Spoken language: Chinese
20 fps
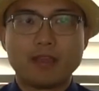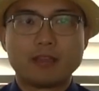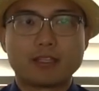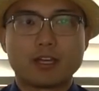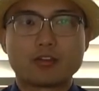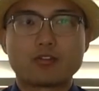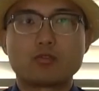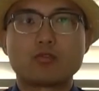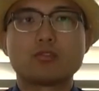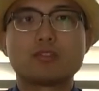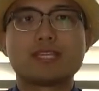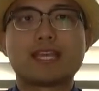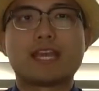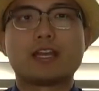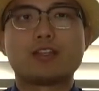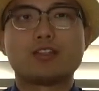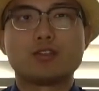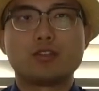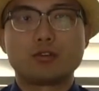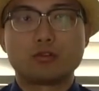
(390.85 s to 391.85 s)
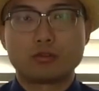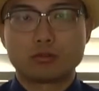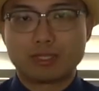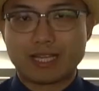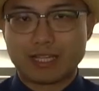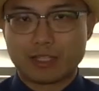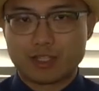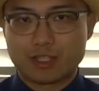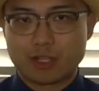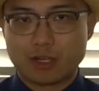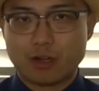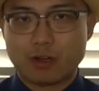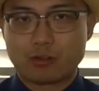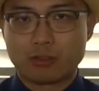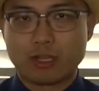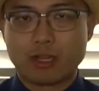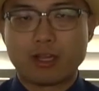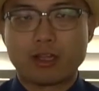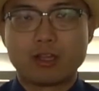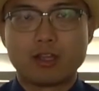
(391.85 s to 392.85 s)
当出现金融动荡的时候
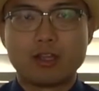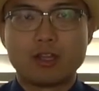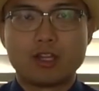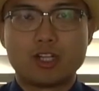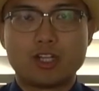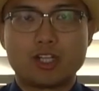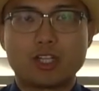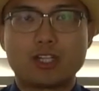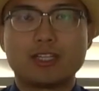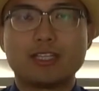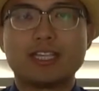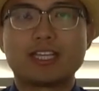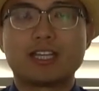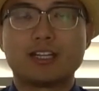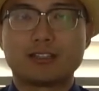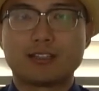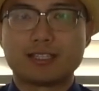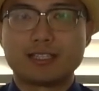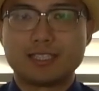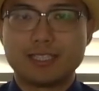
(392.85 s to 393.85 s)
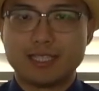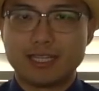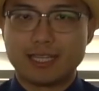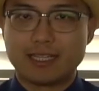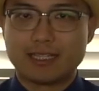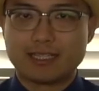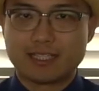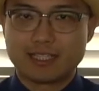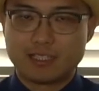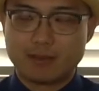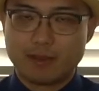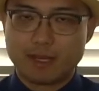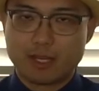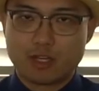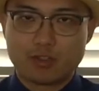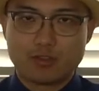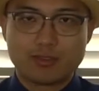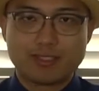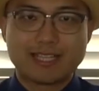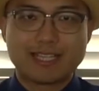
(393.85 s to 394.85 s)
呢，使得你可能积累的资本
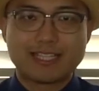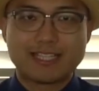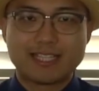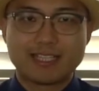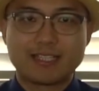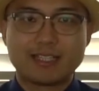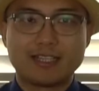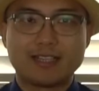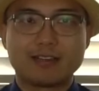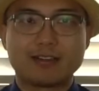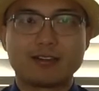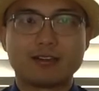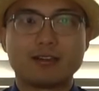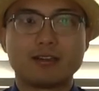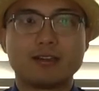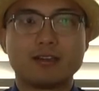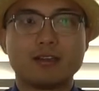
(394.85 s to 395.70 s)
瞬间清零。